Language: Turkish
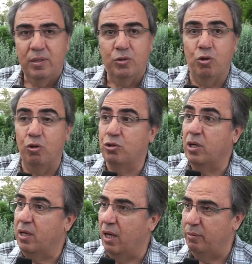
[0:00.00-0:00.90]

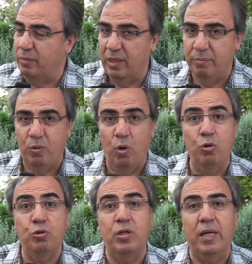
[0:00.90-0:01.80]
sözde kalmayıp,
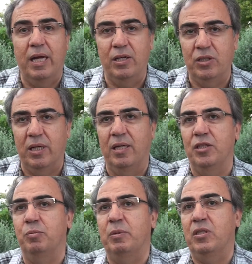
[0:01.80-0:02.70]
özde
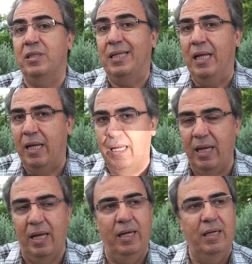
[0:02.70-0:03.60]
gerçekleşmesi
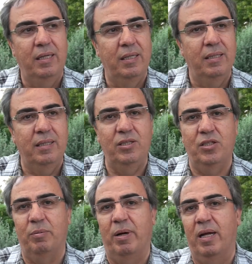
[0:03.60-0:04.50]
dileğiyle
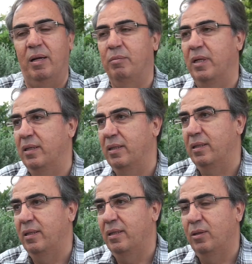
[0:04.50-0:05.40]
nice bayramları
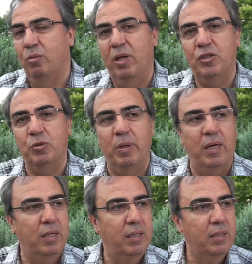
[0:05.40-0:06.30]

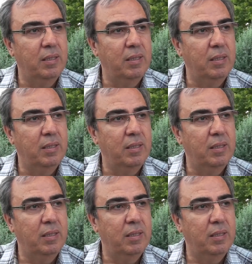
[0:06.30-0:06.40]
ulaşma